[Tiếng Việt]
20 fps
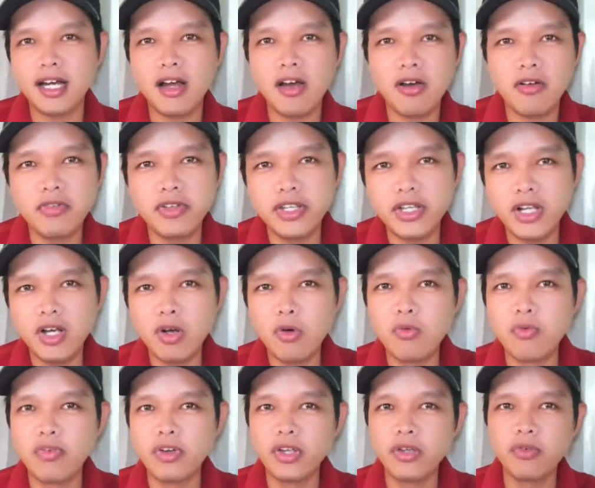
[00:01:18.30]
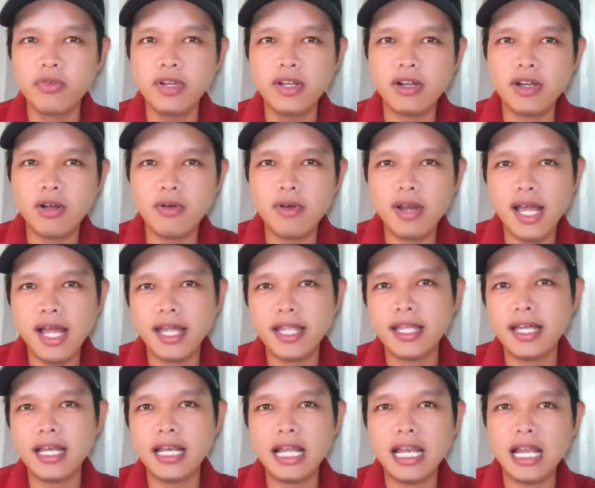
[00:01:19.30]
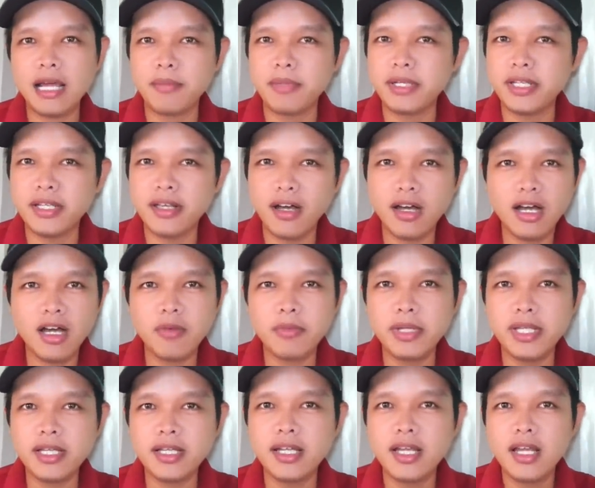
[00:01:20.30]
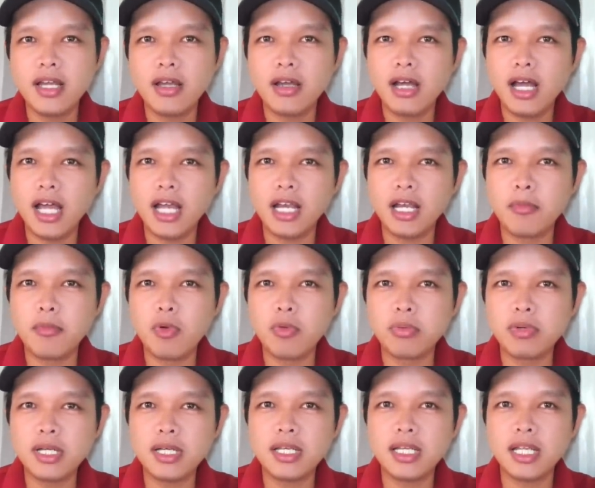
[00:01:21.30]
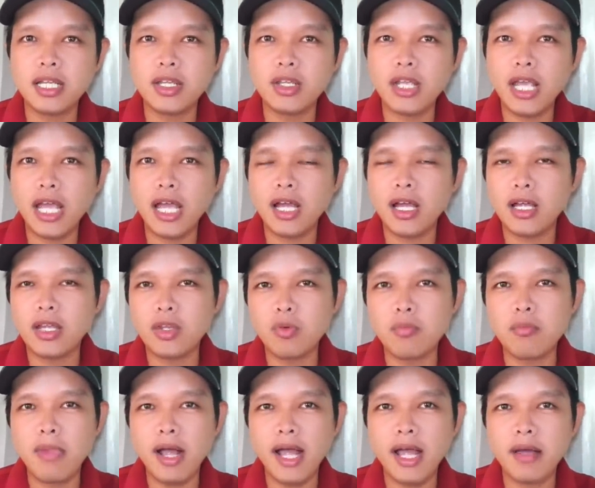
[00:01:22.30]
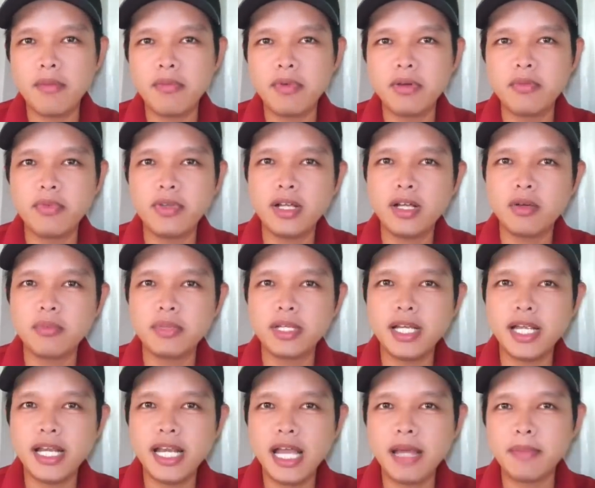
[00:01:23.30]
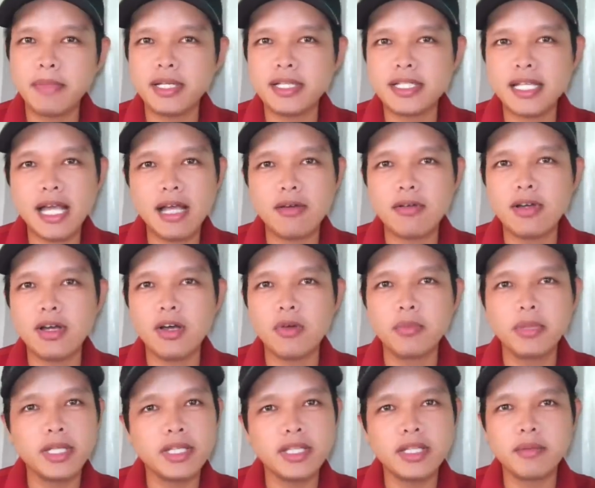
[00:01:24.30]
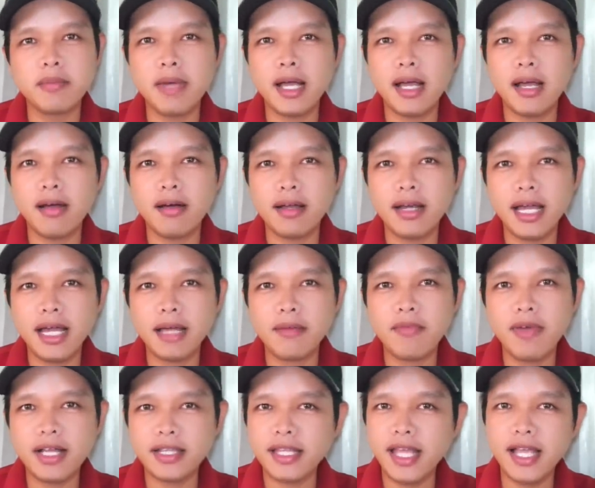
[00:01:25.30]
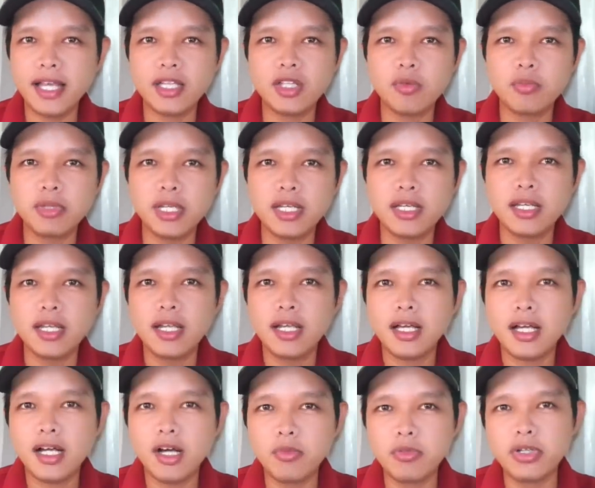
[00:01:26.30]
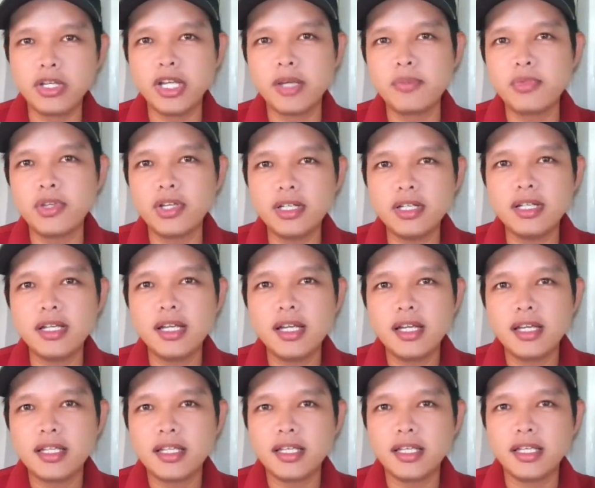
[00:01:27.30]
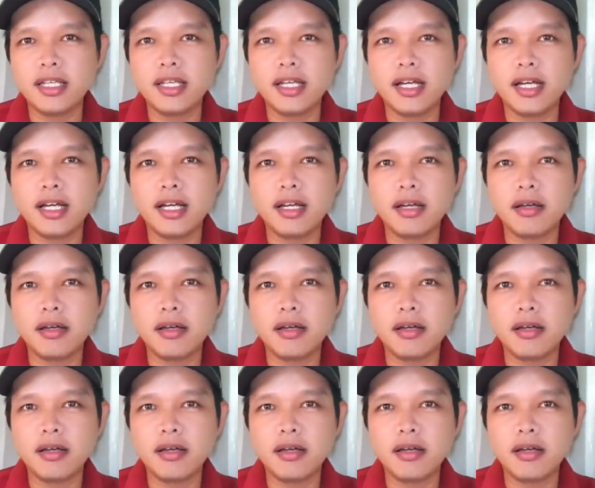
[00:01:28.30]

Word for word: Họ vì câu view, câu like hay là làm cái gì đó không biết, hay là mục đích là nhục mạ bên phía công ty Đại Nam hay sao không biết, nhưng mà họ đã phát tán cái thông tin không được kiểm chứng. Thì